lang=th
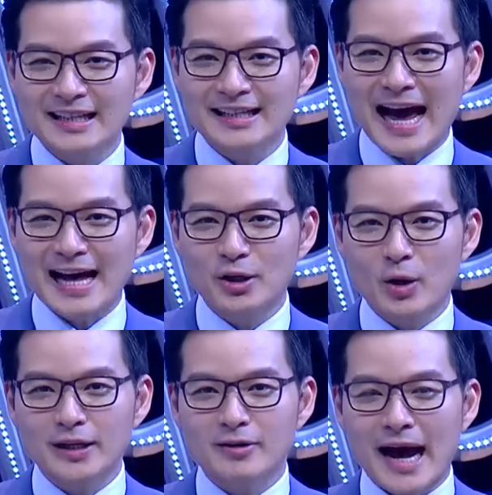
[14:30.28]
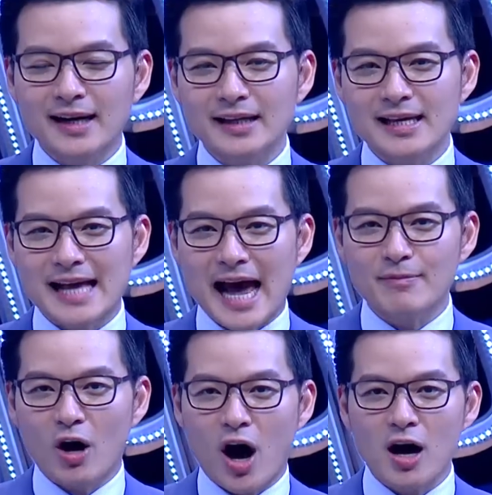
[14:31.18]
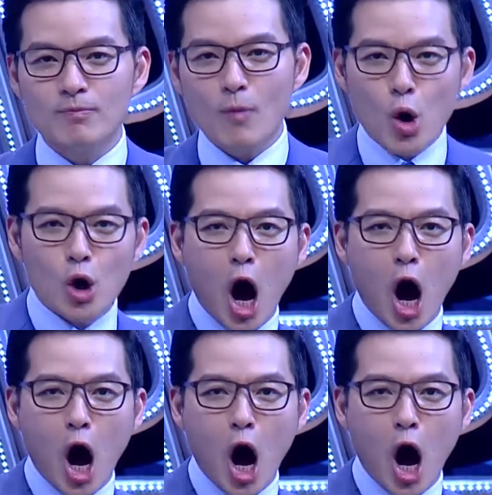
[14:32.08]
คือการดวลครั้งที่3ของบุก